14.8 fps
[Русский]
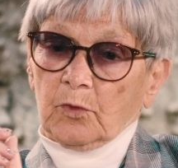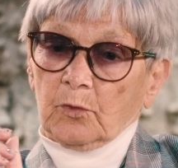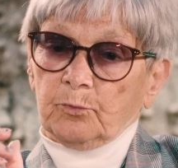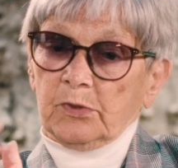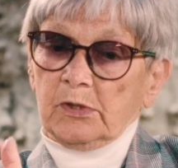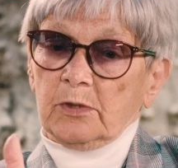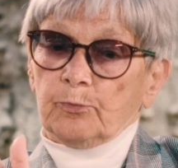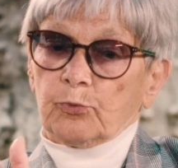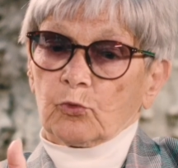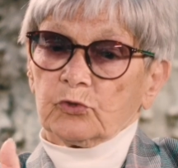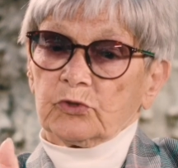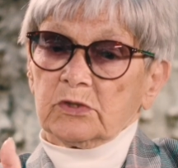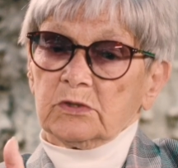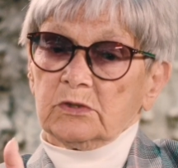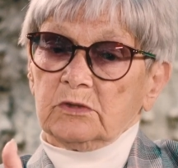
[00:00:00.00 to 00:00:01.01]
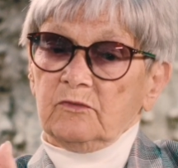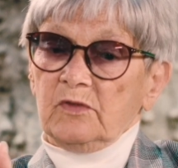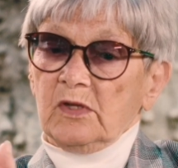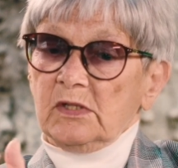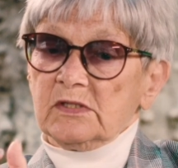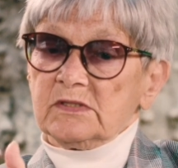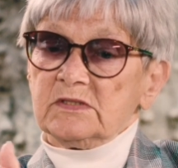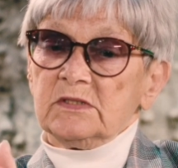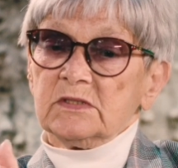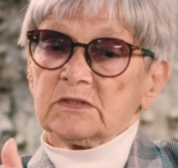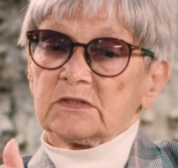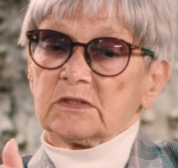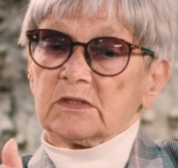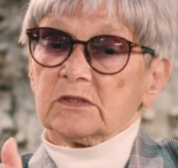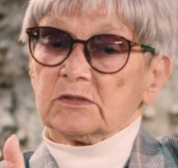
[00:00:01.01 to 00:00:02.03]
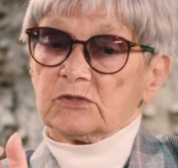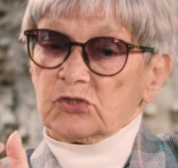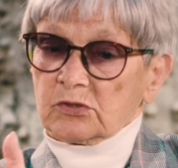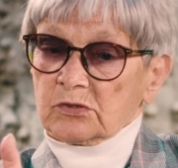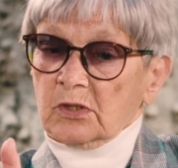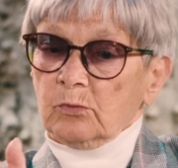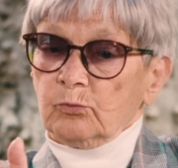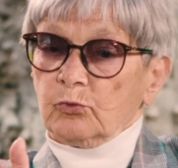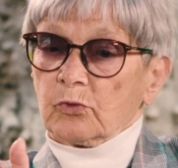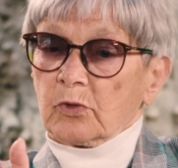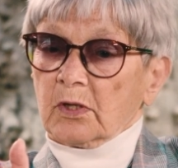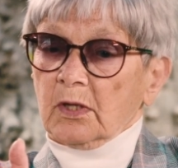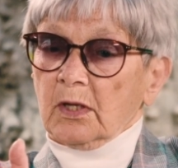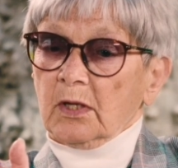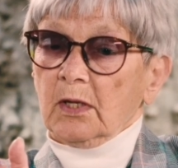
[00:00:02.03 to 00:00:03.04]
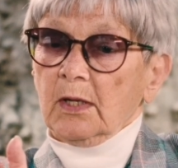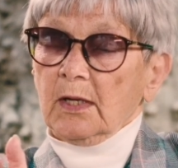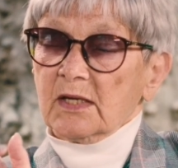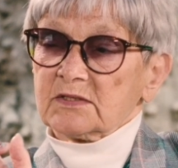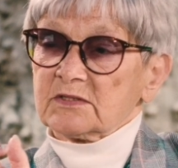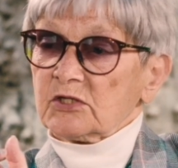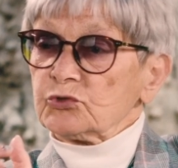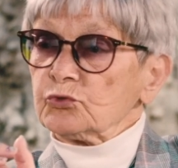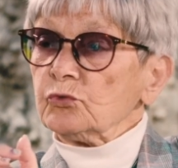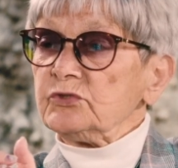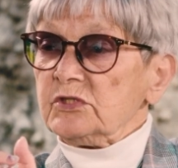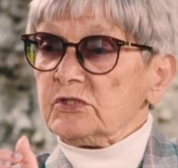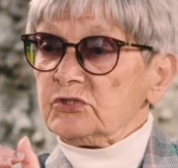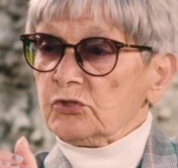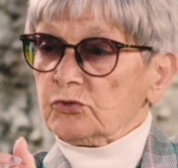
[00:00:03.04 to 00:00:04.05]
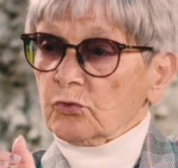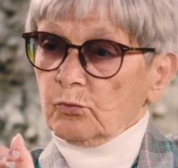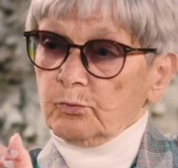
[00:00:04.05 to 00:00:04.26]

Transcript: были проданы две лисицы чернобурые за 110